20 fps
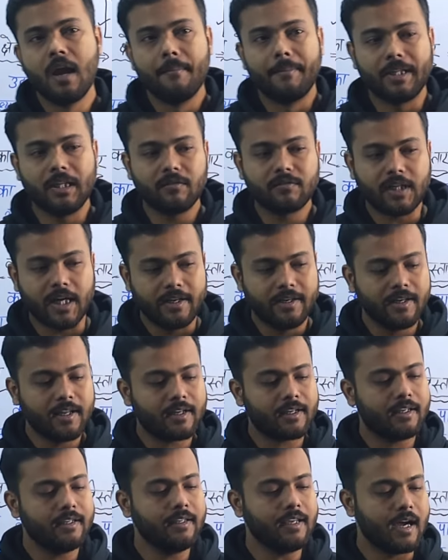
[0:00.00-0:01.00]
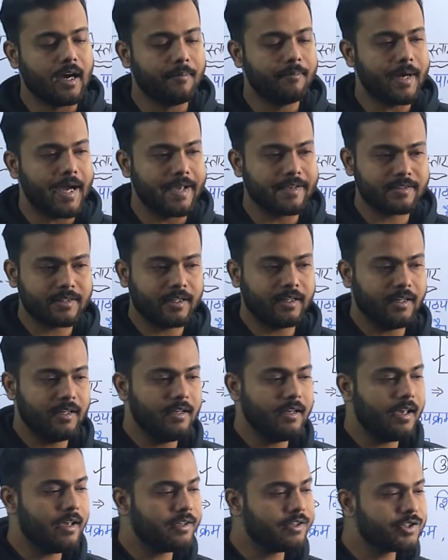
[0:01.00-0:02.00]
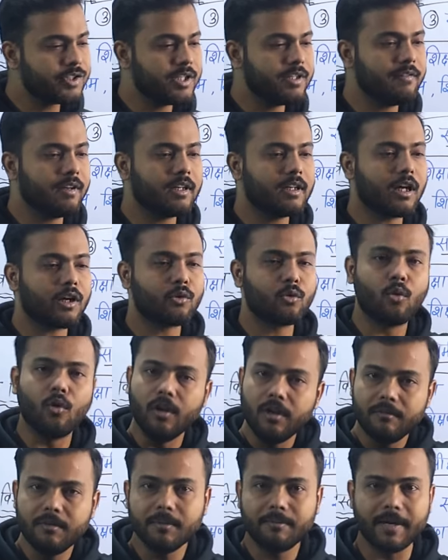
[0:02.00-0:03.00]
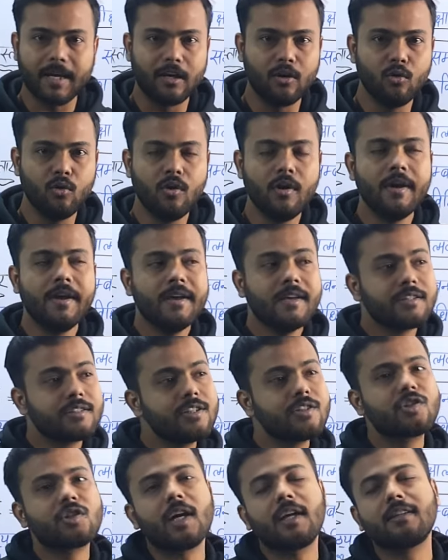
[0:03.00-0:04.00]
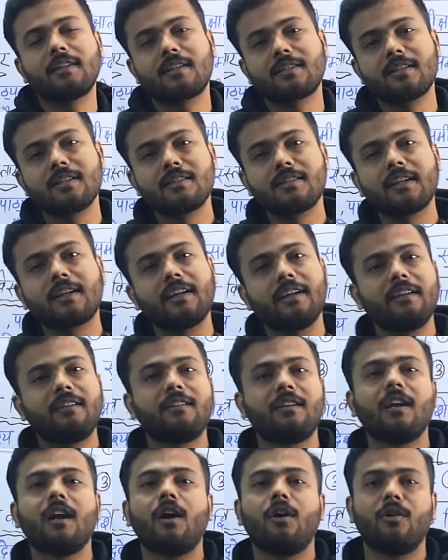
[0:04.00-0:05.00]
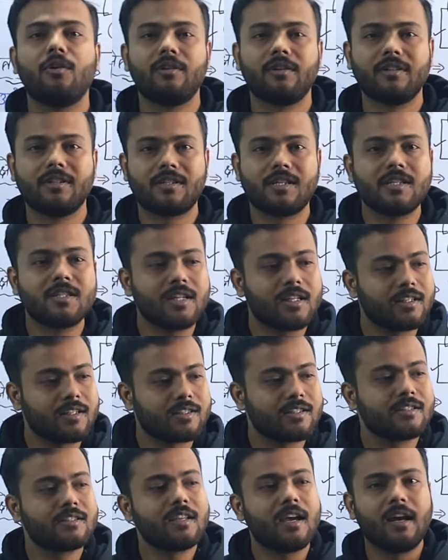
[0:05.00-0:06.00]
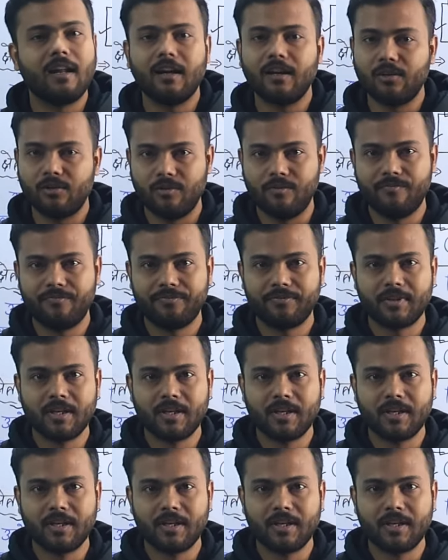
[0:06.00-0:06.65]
मतलब कहीं ना कहीं अब ऐसा नहीं है कि जीवन का कोई भी पहलू शिक्षा दर्शन से कनेक्ट डिस्कनेक्ट ना हो कि शिक्षा दर्शन से अलग हो